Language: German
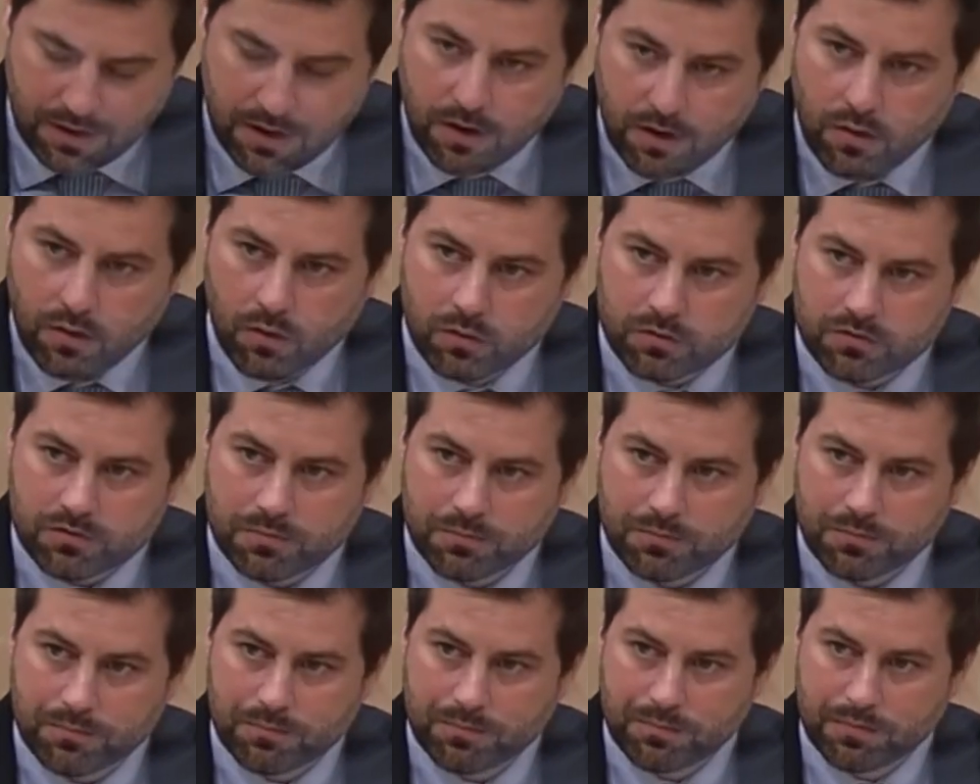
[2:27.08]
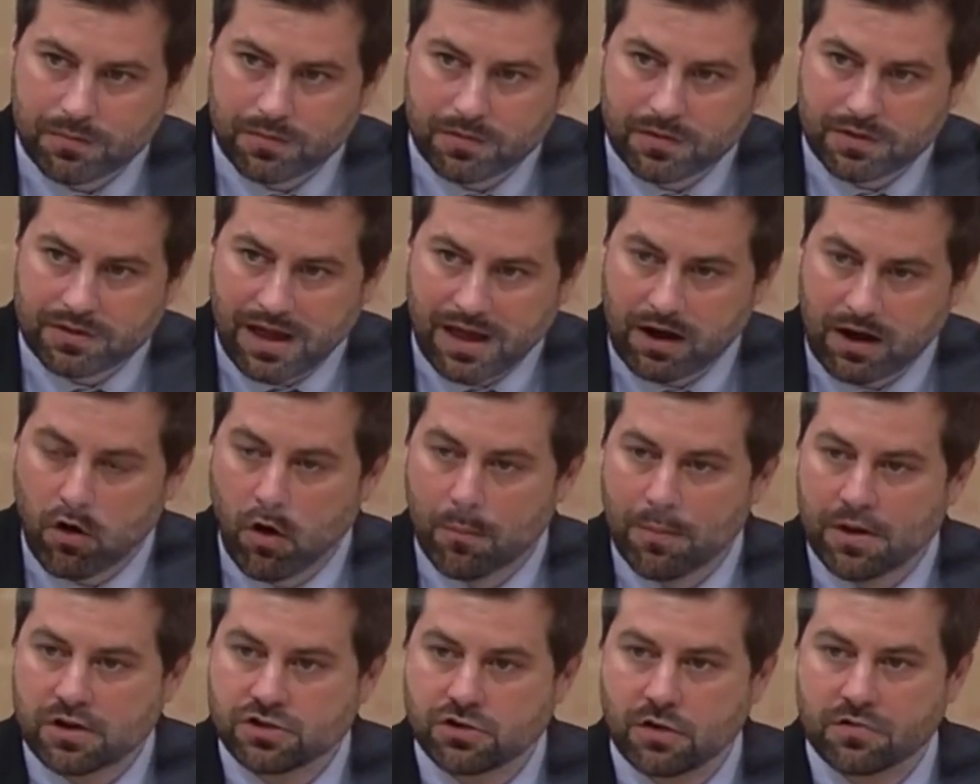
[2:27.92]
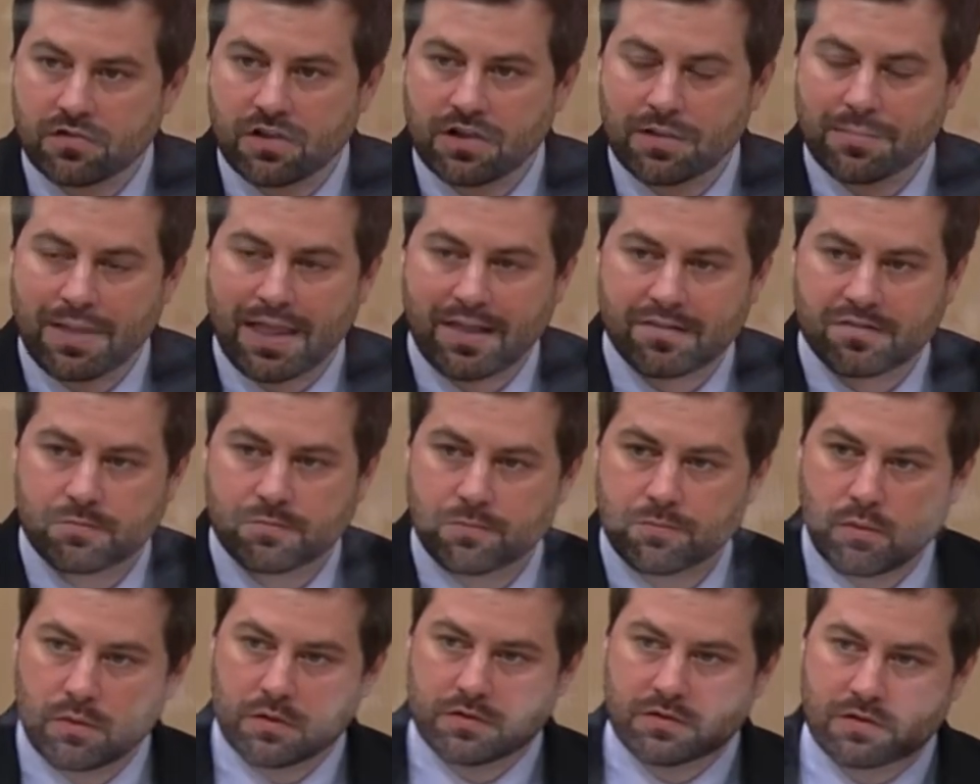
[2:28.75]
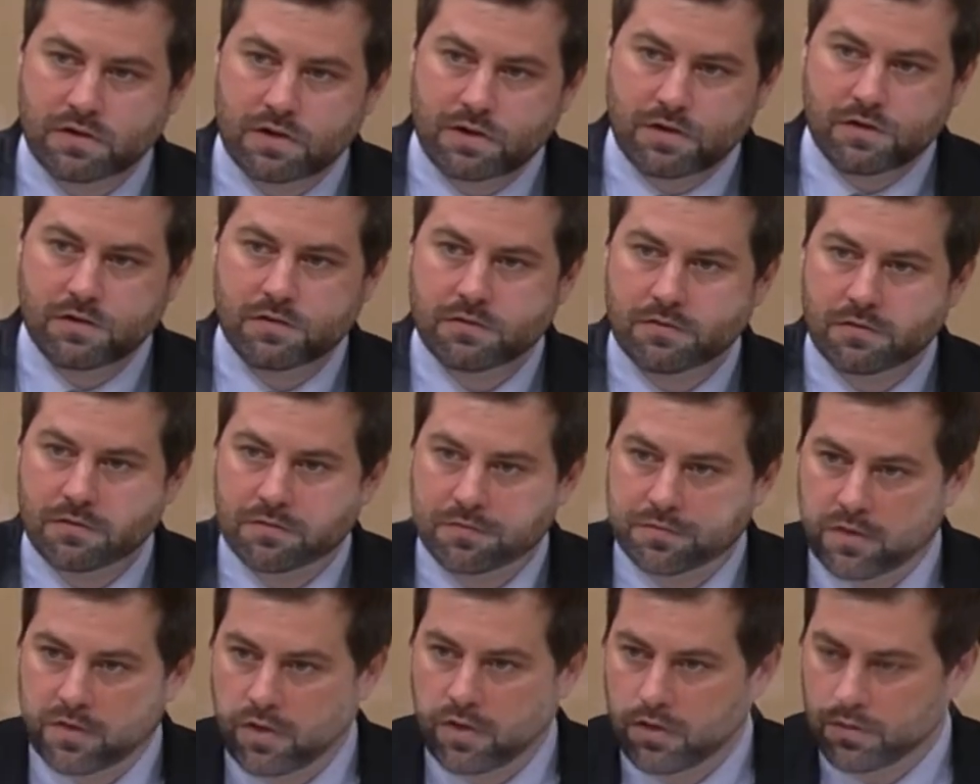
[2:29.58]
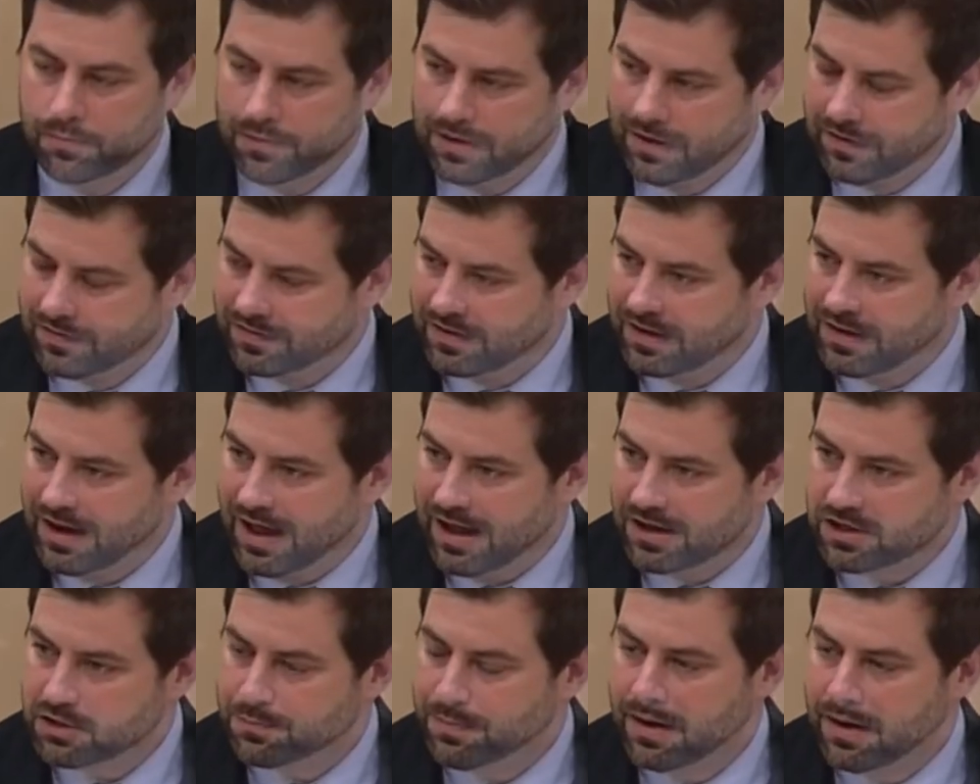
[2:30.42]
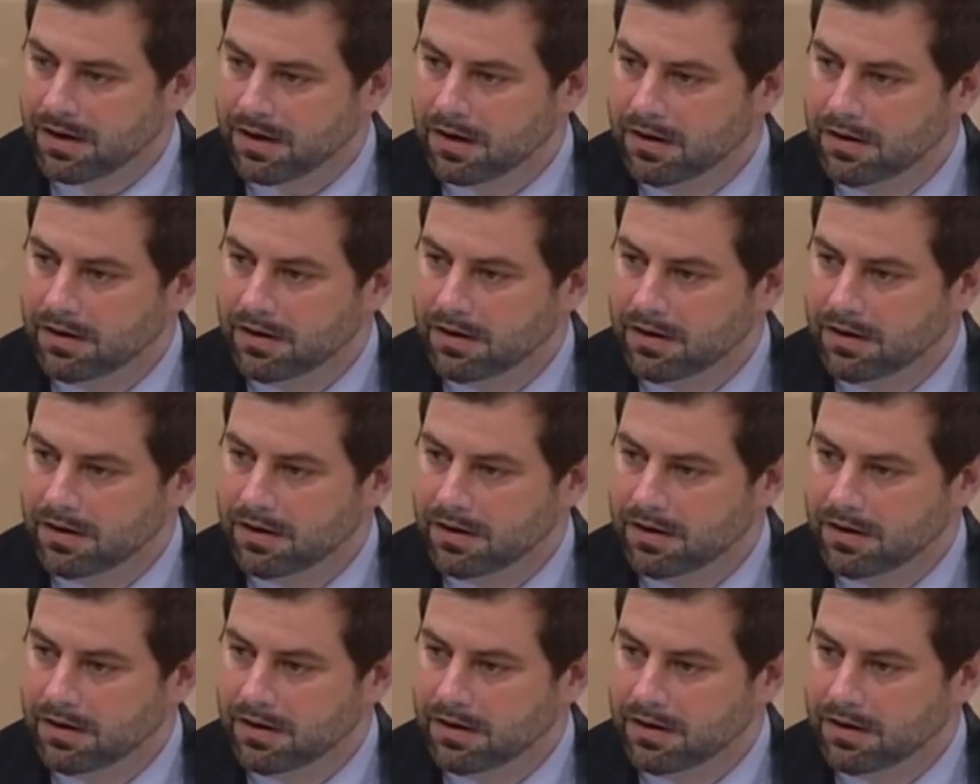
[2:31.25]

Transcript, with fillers: Und da komme ich schon zu einem ersten Punkt, äh, Frau Ministerin Aschbacher.